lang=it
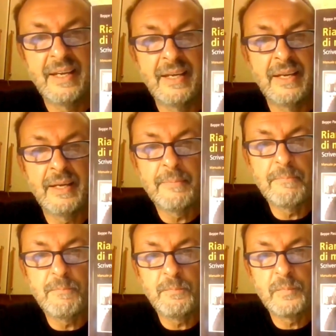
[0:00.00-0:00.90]
e,
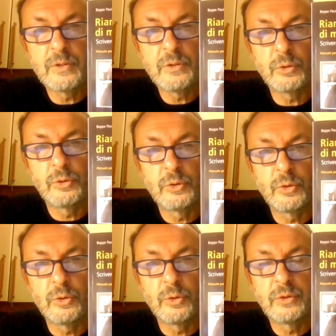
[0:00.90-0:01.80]
ehm,
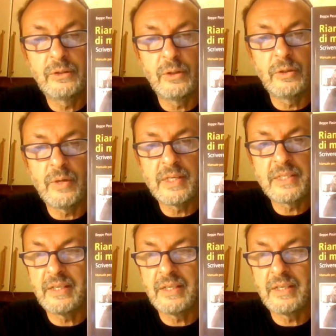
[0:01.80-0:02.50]
sottotitolo